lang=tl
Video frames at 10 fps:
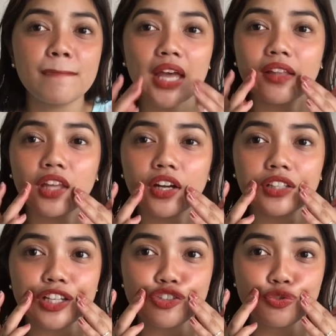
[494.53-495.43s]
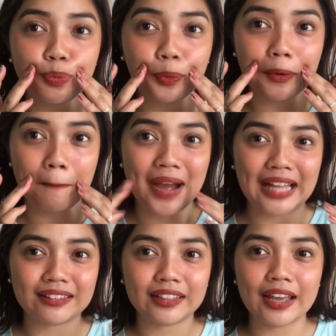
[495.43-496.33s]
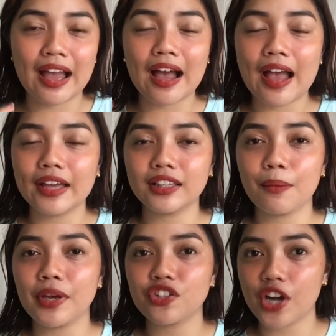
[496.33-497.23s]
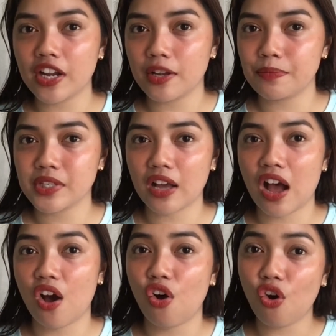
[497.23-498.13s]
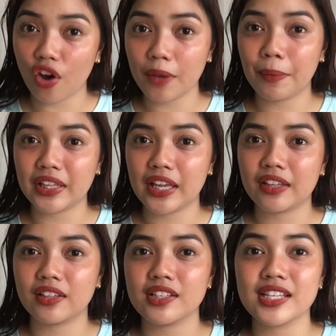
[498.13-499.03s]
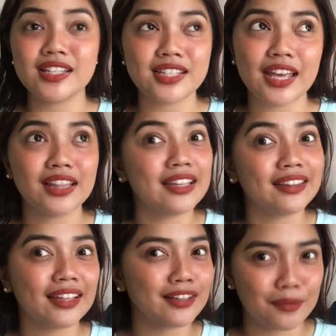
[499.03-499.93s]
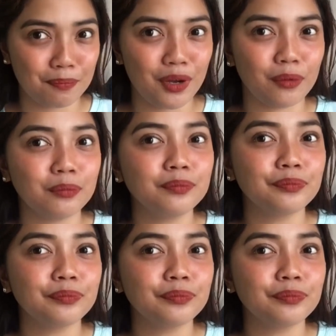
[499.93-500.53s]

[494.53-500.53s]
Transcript: And they are not super matte, kaya kahit na may dry lips ka, okay pa din, kasi it's a tinted lip balm.